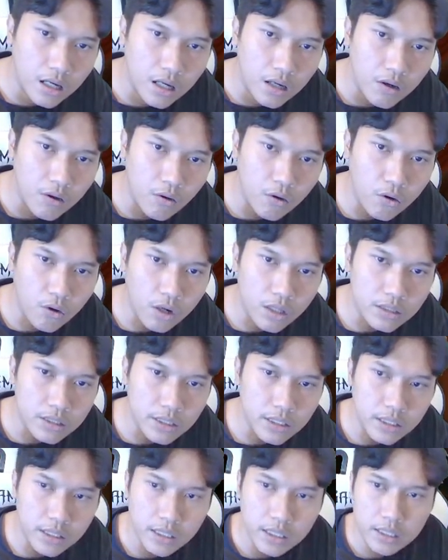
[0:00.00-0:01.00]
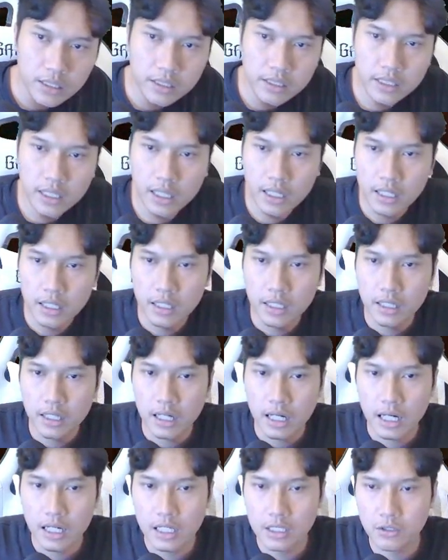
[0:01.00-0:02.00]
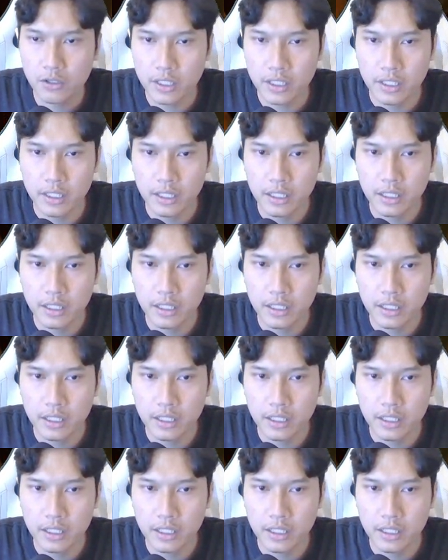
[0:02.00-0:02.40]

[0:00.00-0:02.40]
Oh, anjing. Iya, ada, coy.